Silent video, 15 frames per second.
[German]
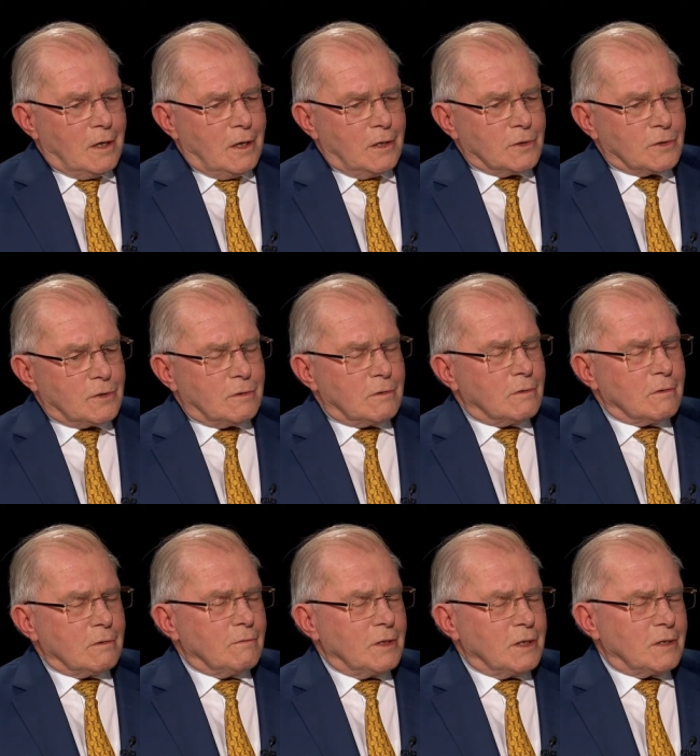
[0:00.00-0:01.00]
als,
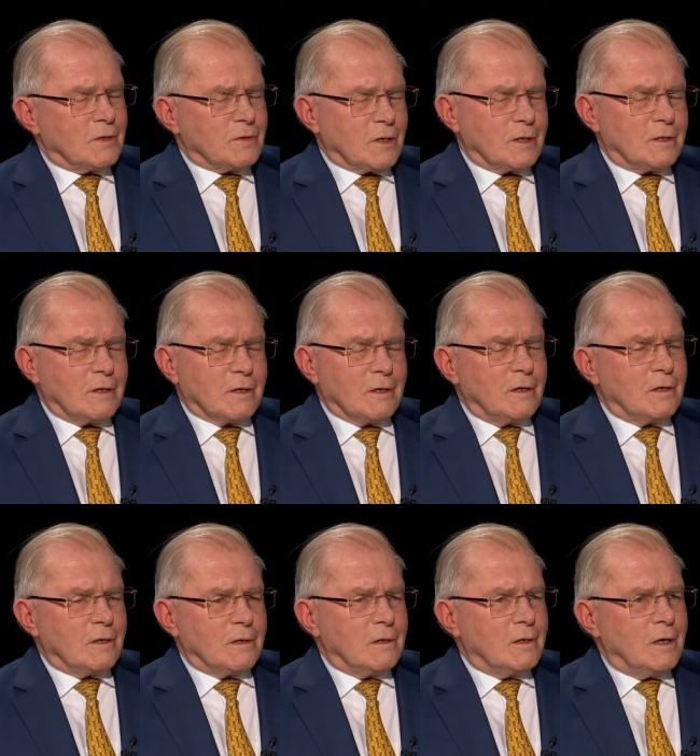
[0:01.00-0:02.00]
wenn ich das recht
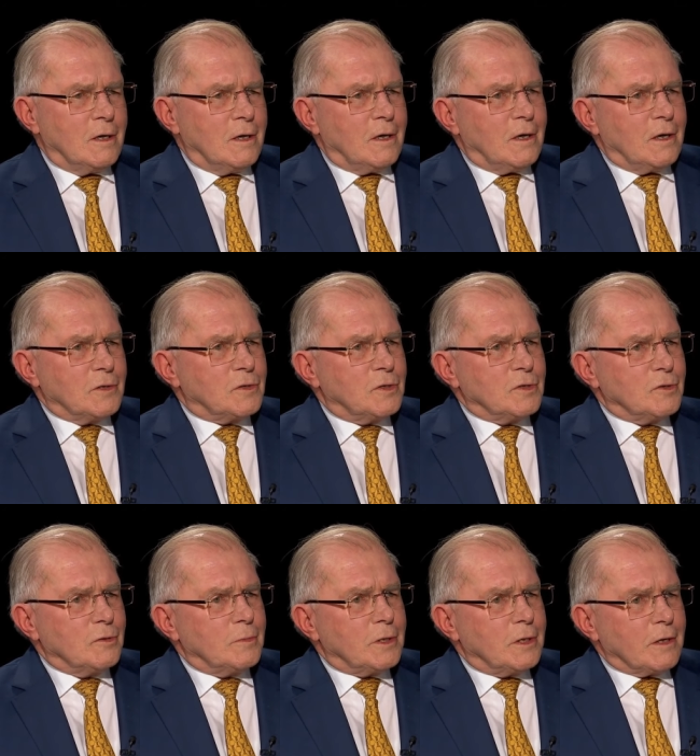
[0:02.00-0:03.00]
erinnere, als die
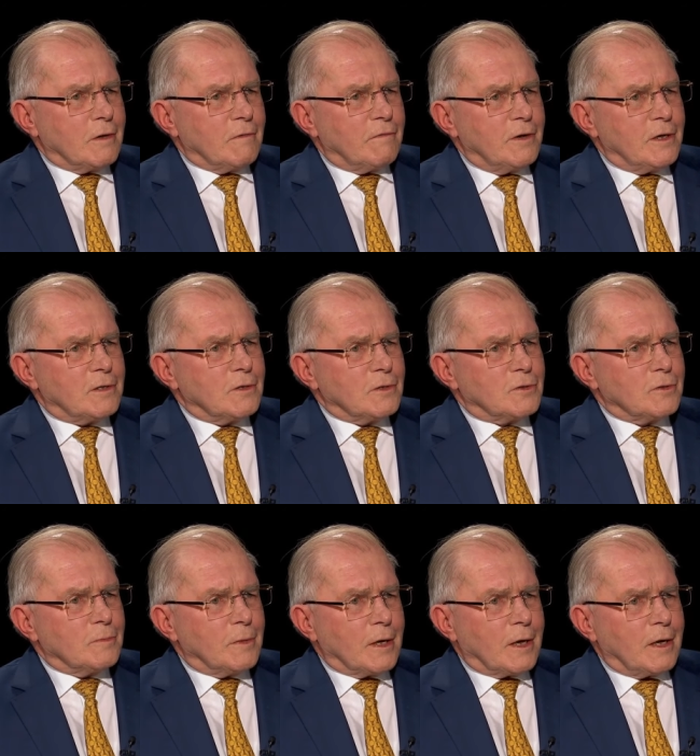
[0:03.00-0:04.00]
Summe der Gefechte
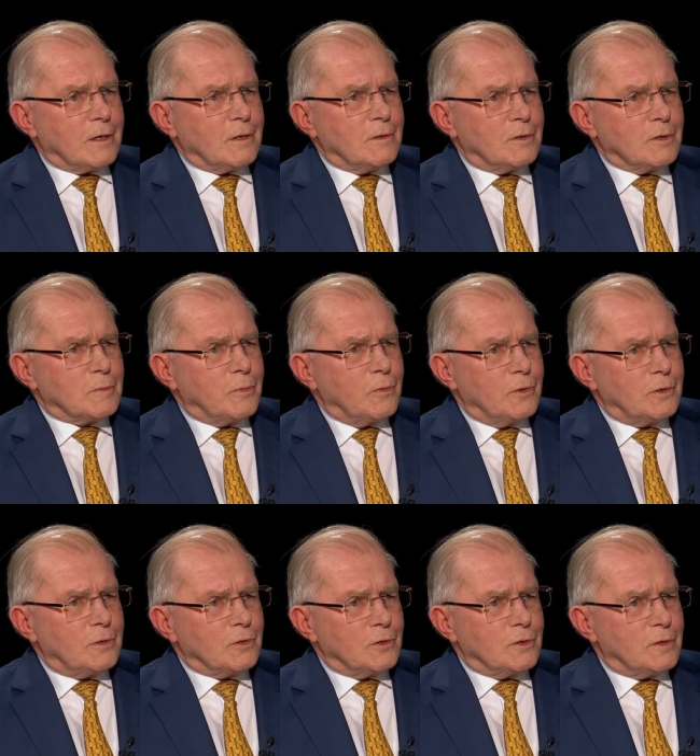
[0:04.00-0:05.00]
zum Erreichen des
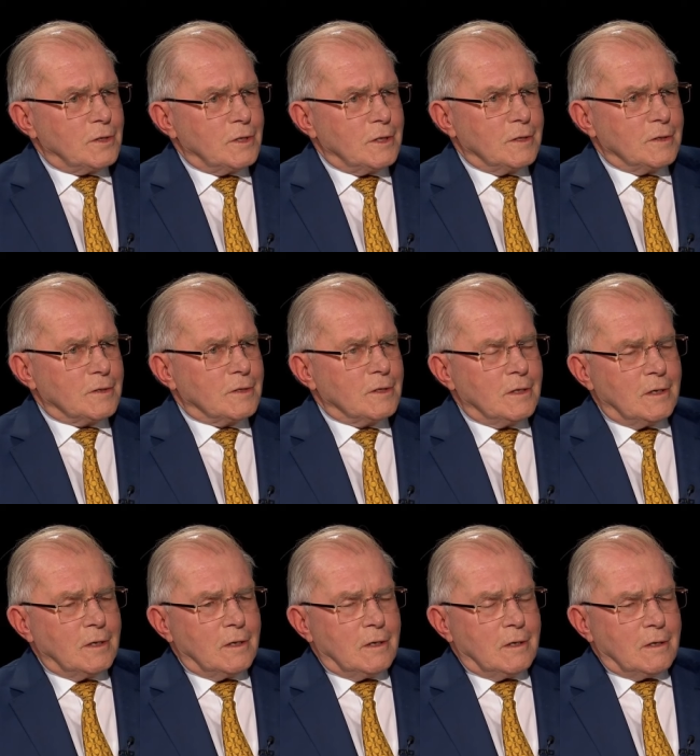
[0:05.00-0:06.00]
politischen Ziels.
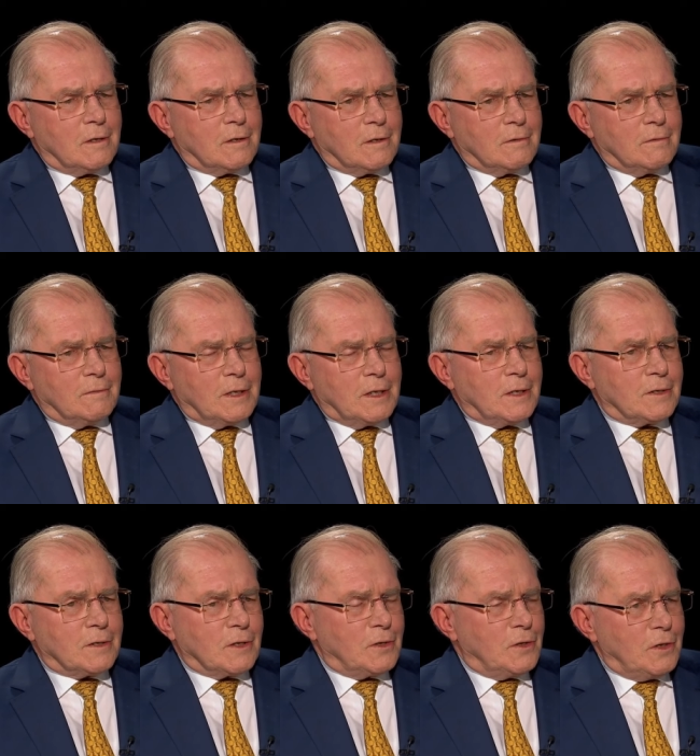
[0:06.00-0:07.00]
Äh, wenn ich
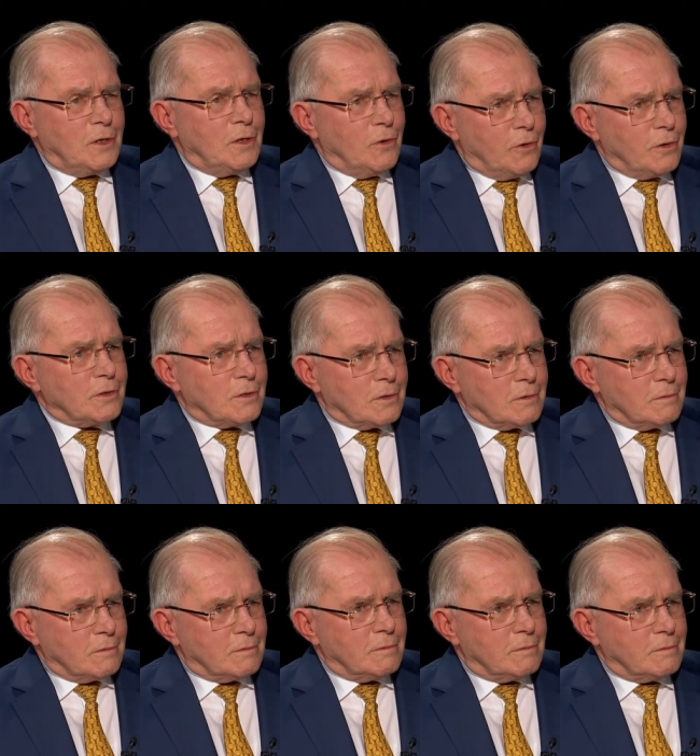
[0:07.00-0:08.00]
Strategie heute
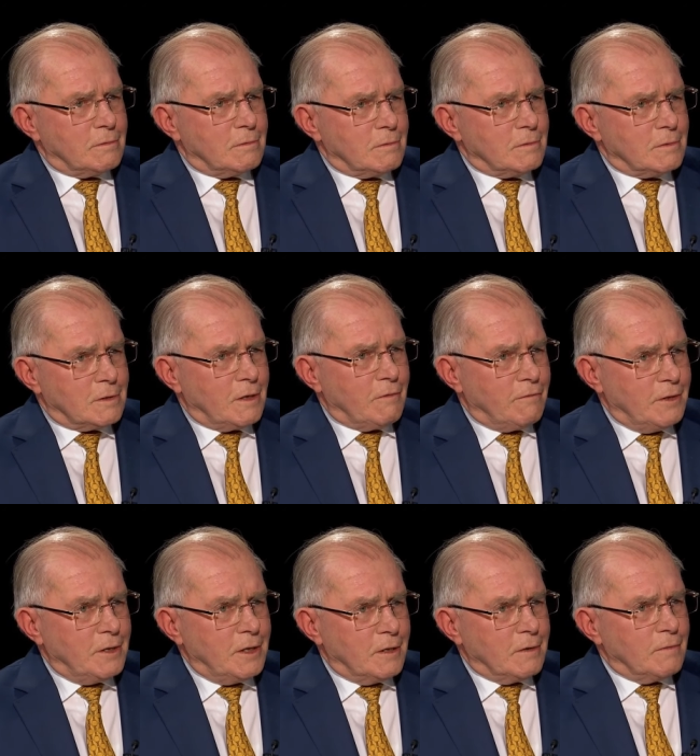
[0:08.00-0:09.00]

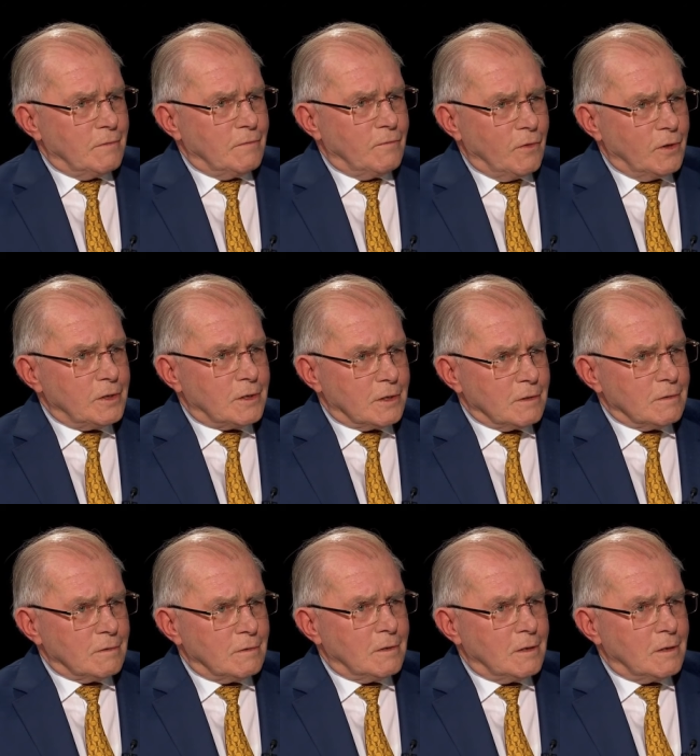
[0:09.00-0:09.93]
definieren wollte,